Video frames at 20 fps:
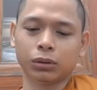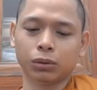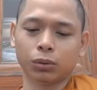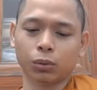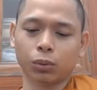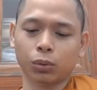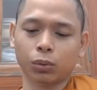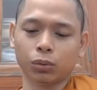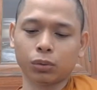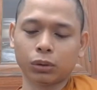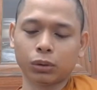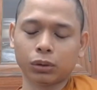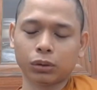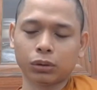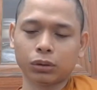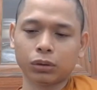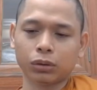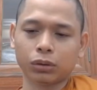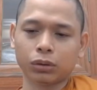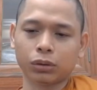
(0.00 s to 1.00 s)
uh, uh,
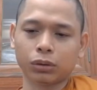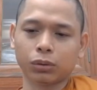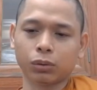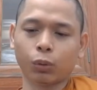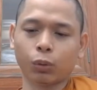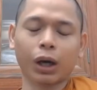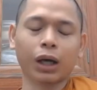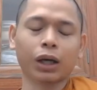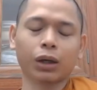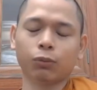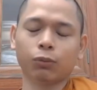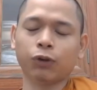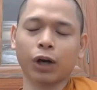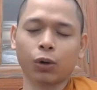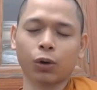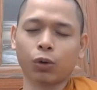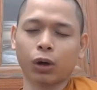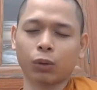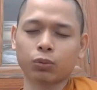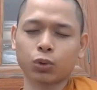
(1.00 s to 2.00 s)
quăng ông Phật
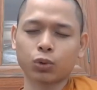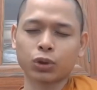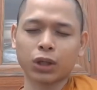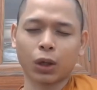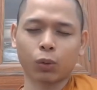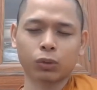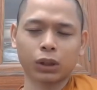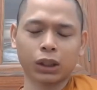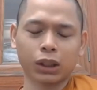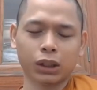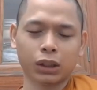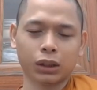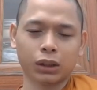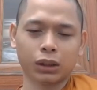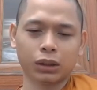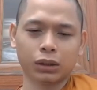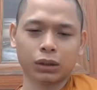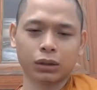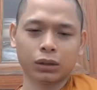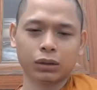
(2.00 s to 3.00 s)
của ông xuống sông đi
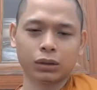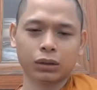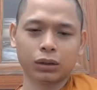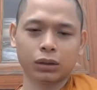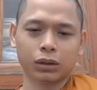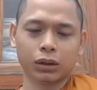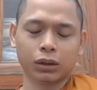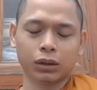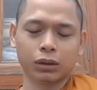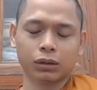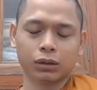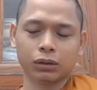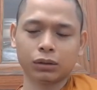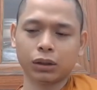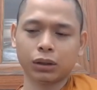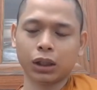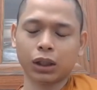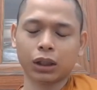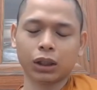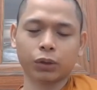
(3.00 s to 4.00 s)
hơi
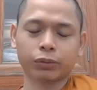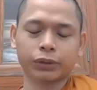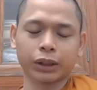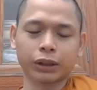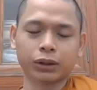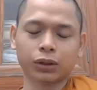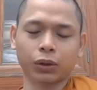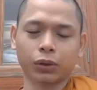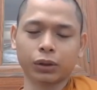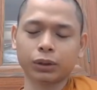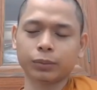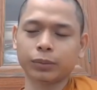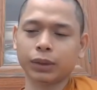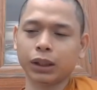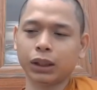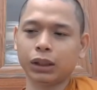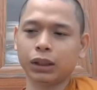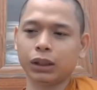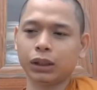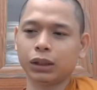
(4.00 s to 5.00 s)
hơi đâu rảnh rỗi mình
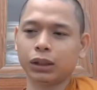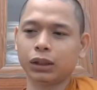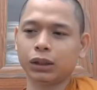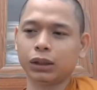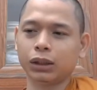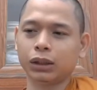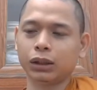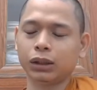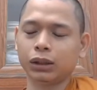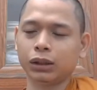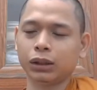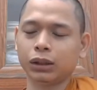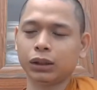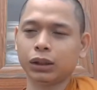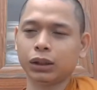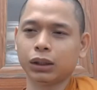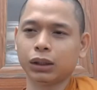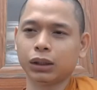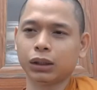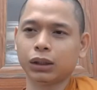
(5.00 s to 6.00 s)
đi
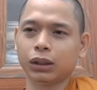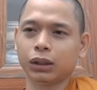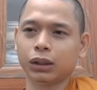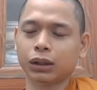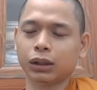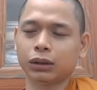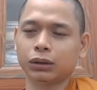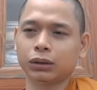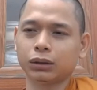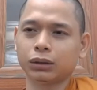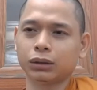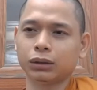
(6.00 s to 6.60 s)
uh,